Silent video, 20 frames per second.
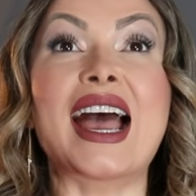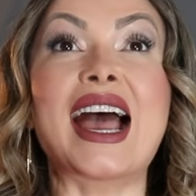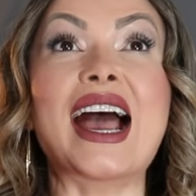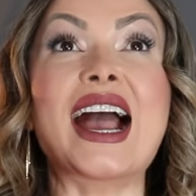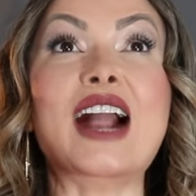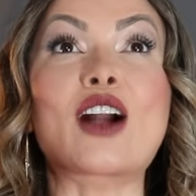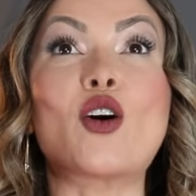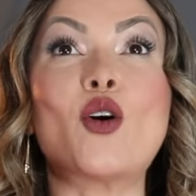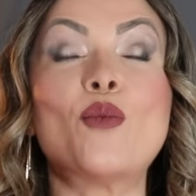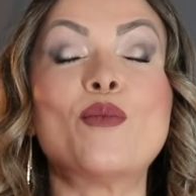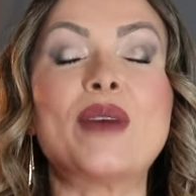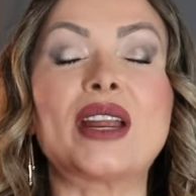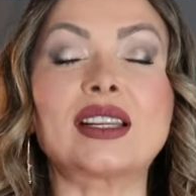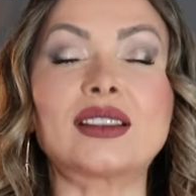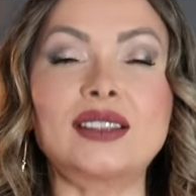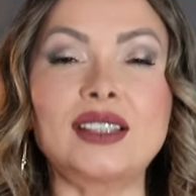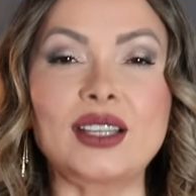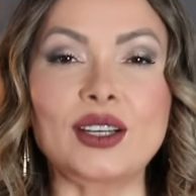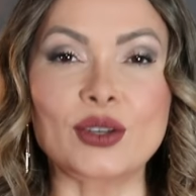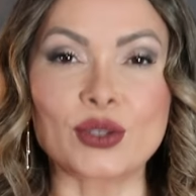a
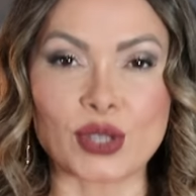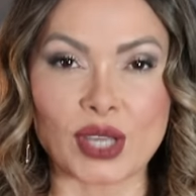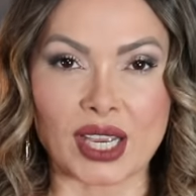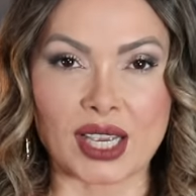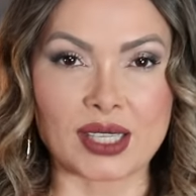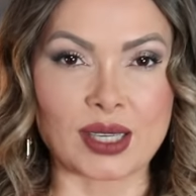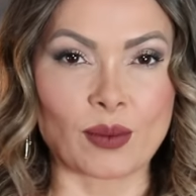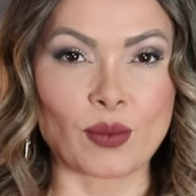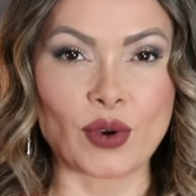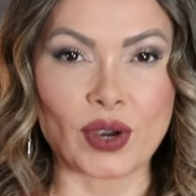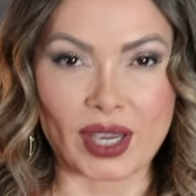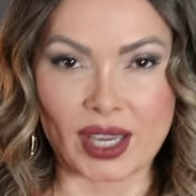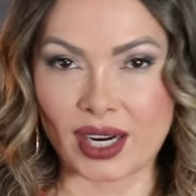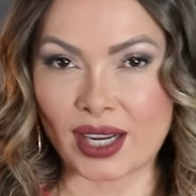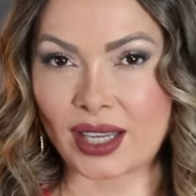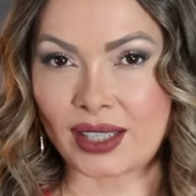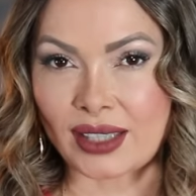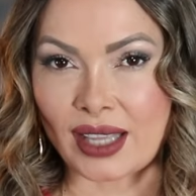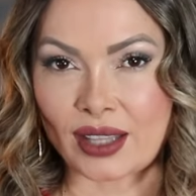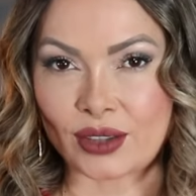convertirnos en esa mujer
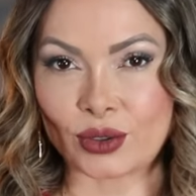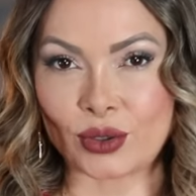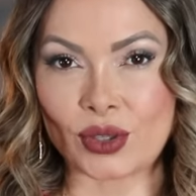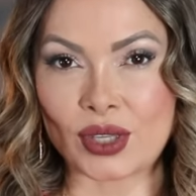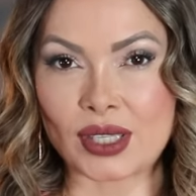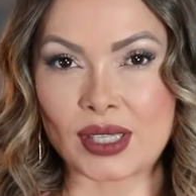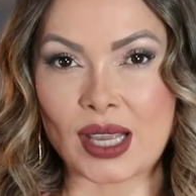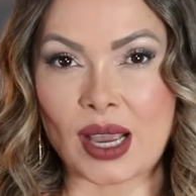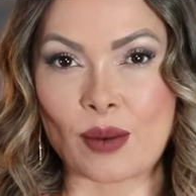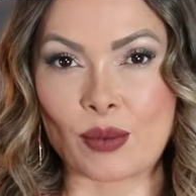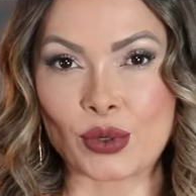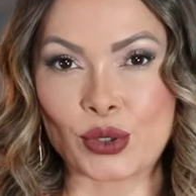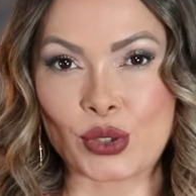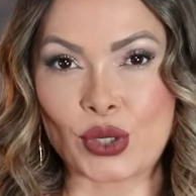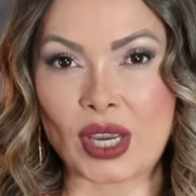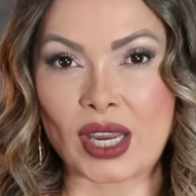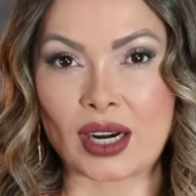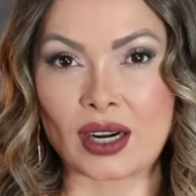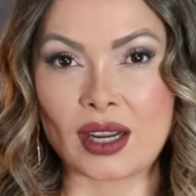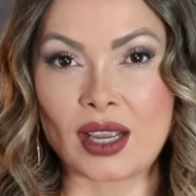que tanto deseamos
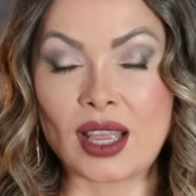ser.